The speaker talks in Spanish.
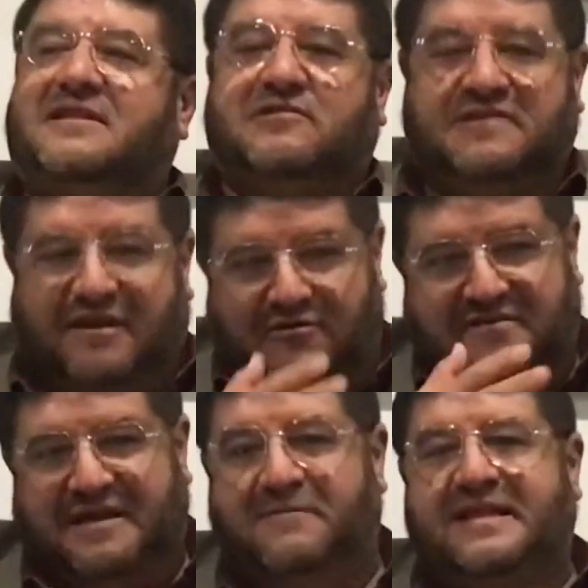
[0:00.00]
Betty,
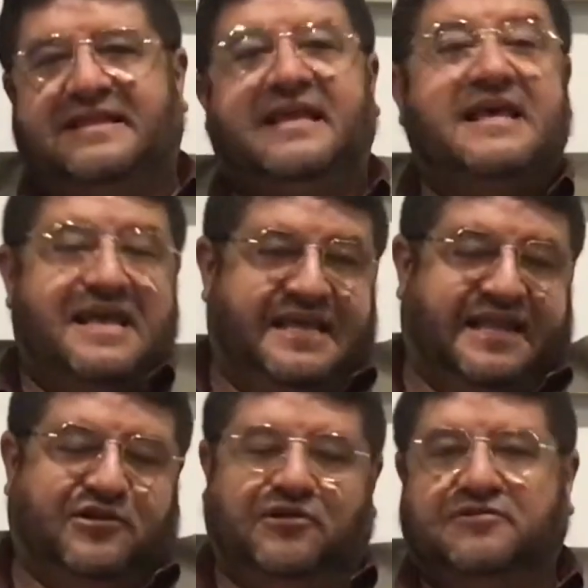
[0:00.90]
saludos a Betty
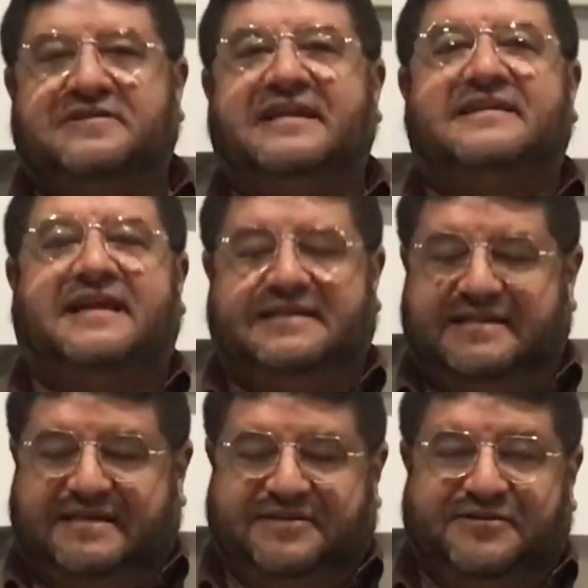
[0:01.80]
y a todos ustedes,
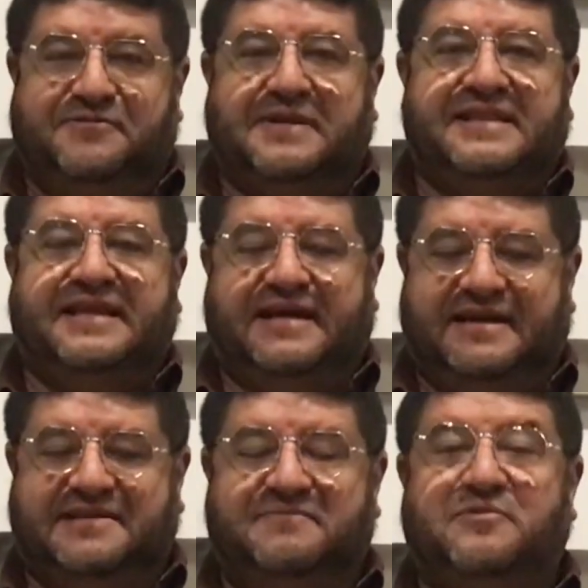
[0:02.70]
gracias, que Dios los bendiga,
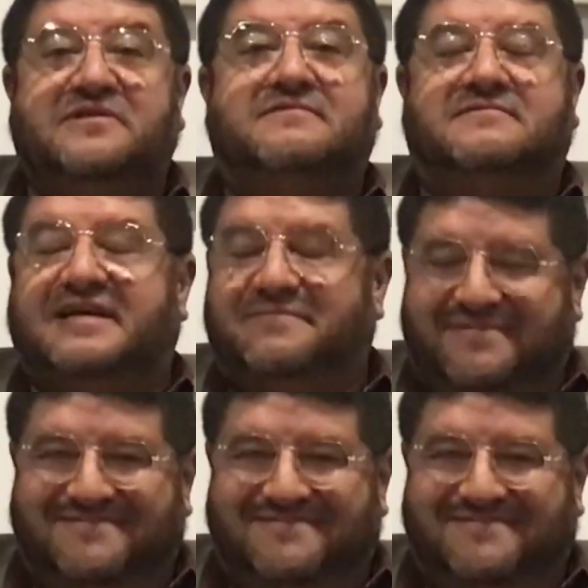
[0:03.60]
gracias por escuchar.